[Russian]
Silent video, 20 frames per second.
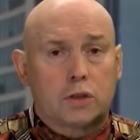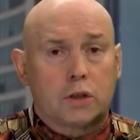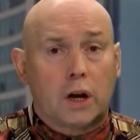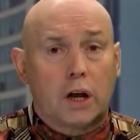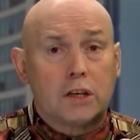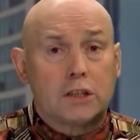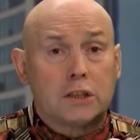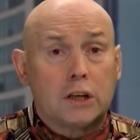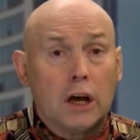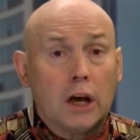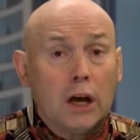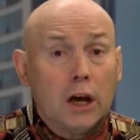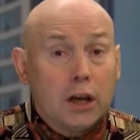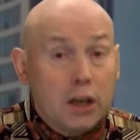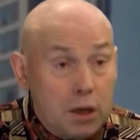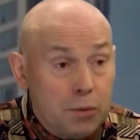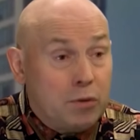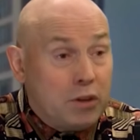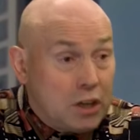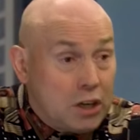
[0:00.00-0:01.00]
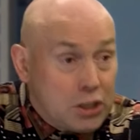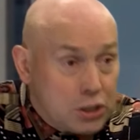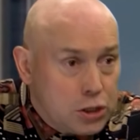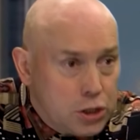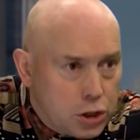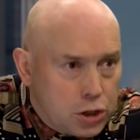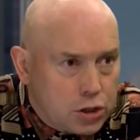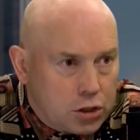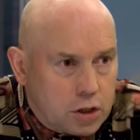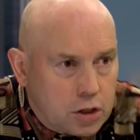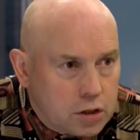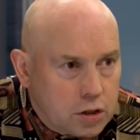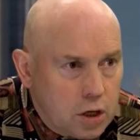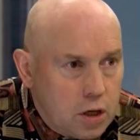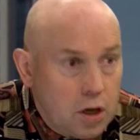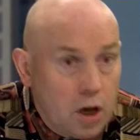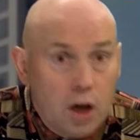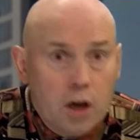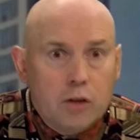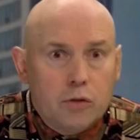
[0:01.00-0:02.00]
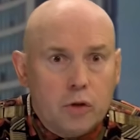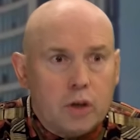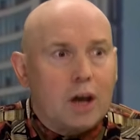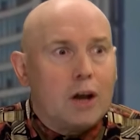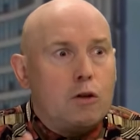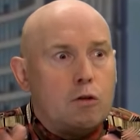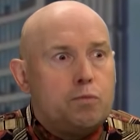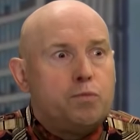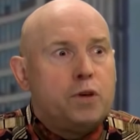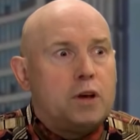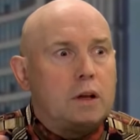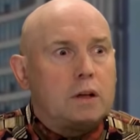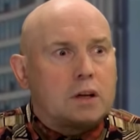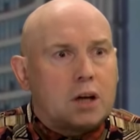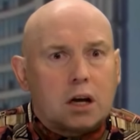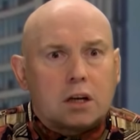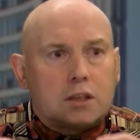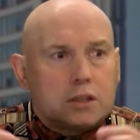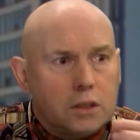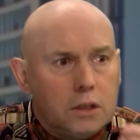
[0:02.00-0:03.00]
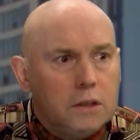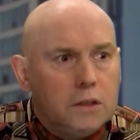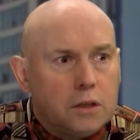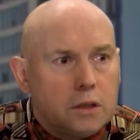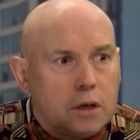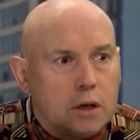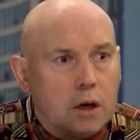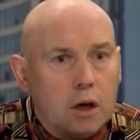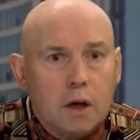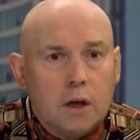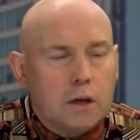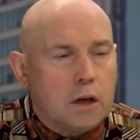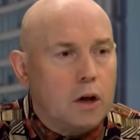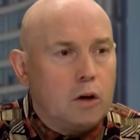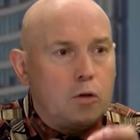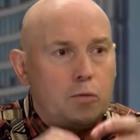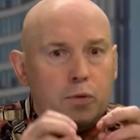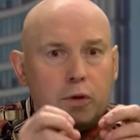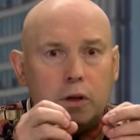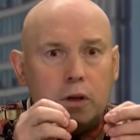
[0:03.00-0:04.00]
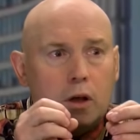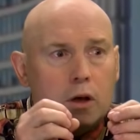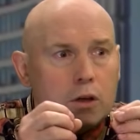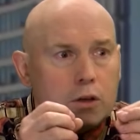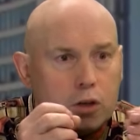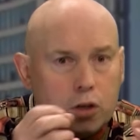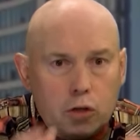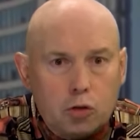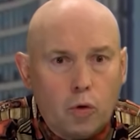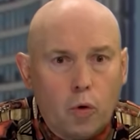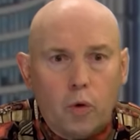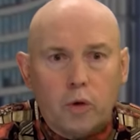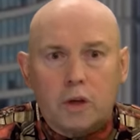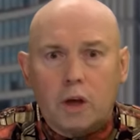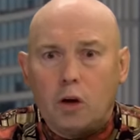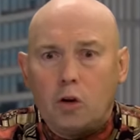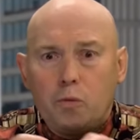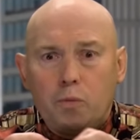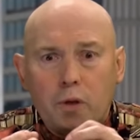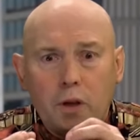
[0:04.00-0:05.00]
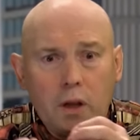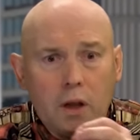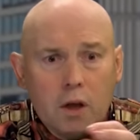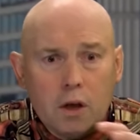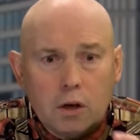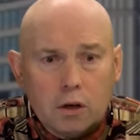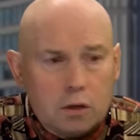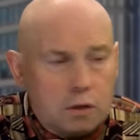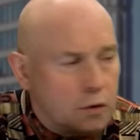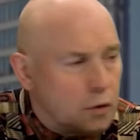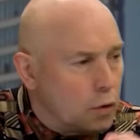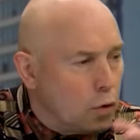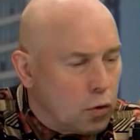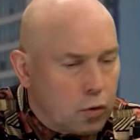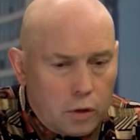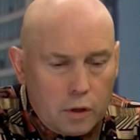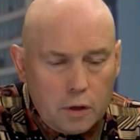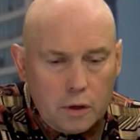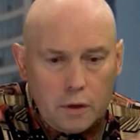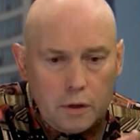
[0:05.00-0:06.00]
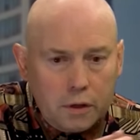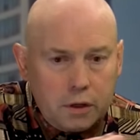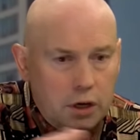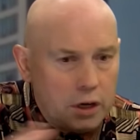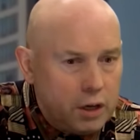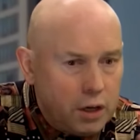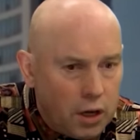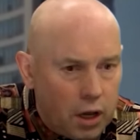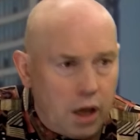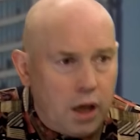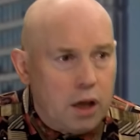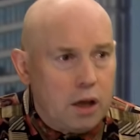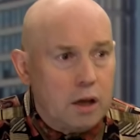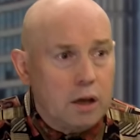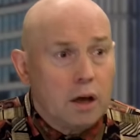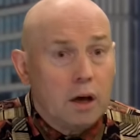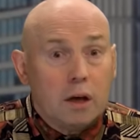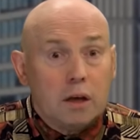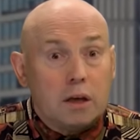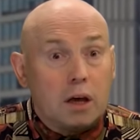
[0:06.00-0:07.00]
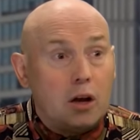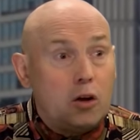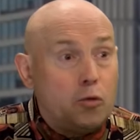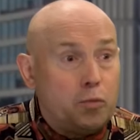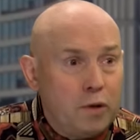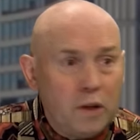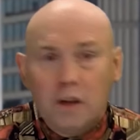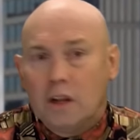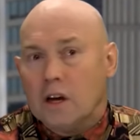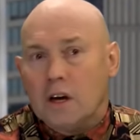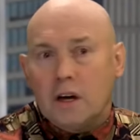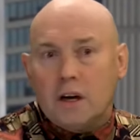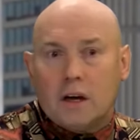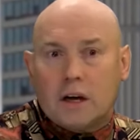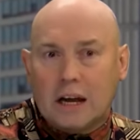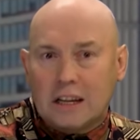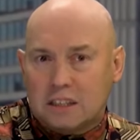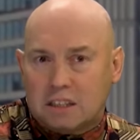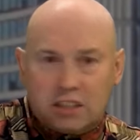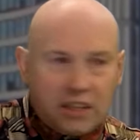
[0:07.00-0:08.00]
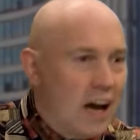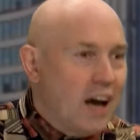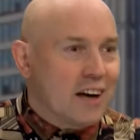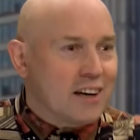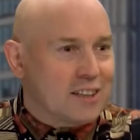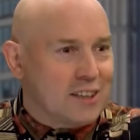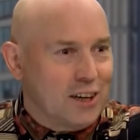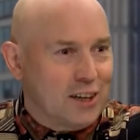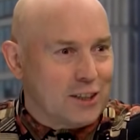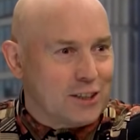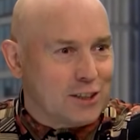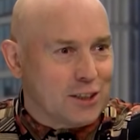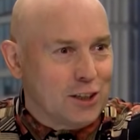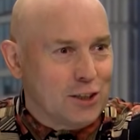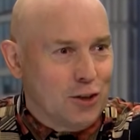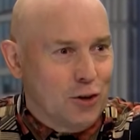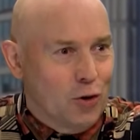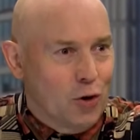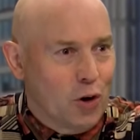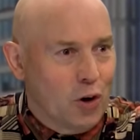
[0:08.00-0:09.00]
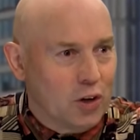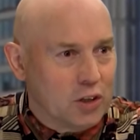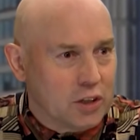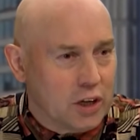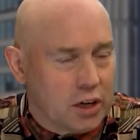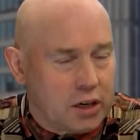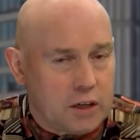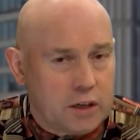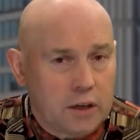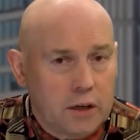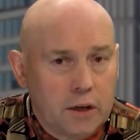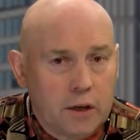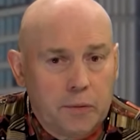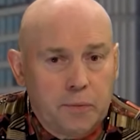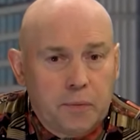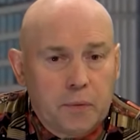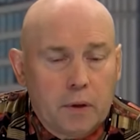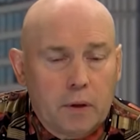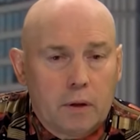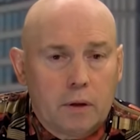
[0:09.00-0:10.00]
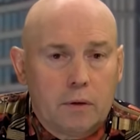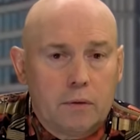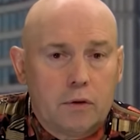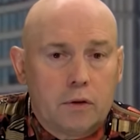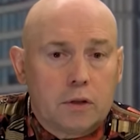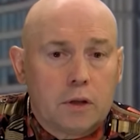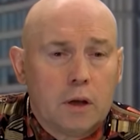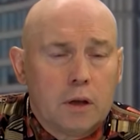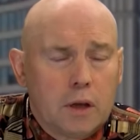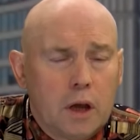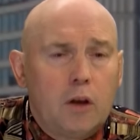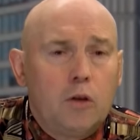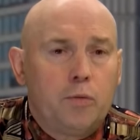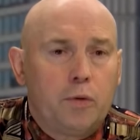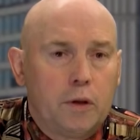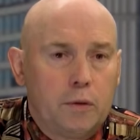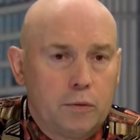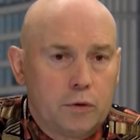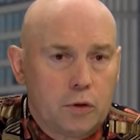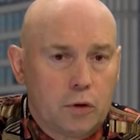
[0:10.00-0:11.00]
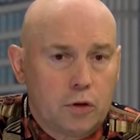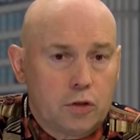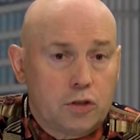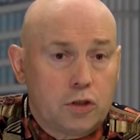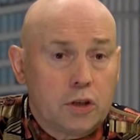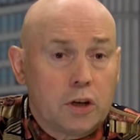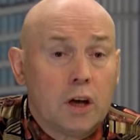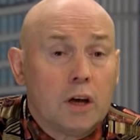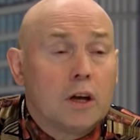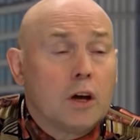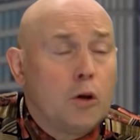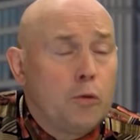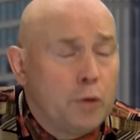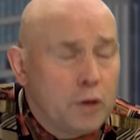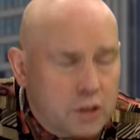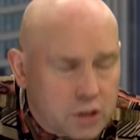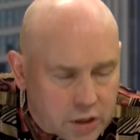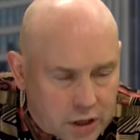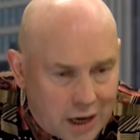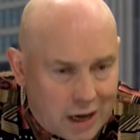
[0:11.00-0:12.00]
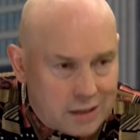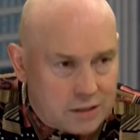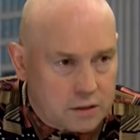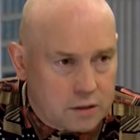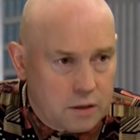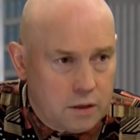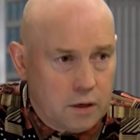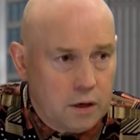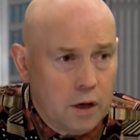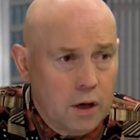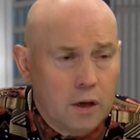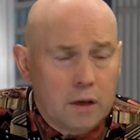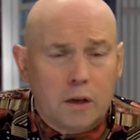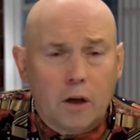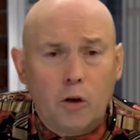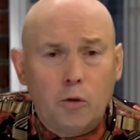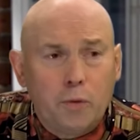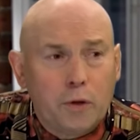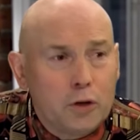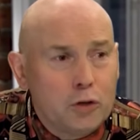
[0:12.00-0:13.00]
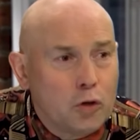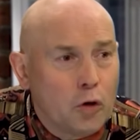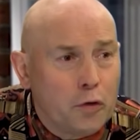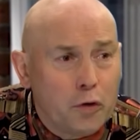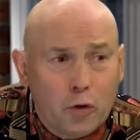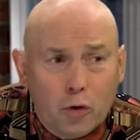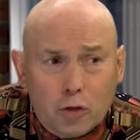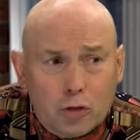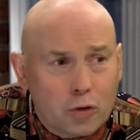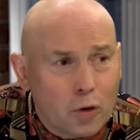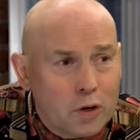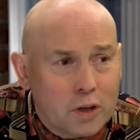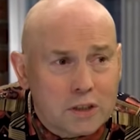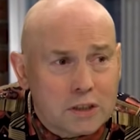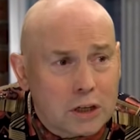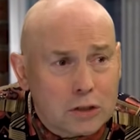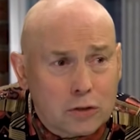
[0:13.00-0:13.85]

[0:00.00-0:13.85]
страсть именно из нищеты. Но я любил картинки, я любил кино, я любил э, э, галереи, я любил концерты на стадионах. Вот. Я любил много чего. Я любил сказки. Я любил Новый год только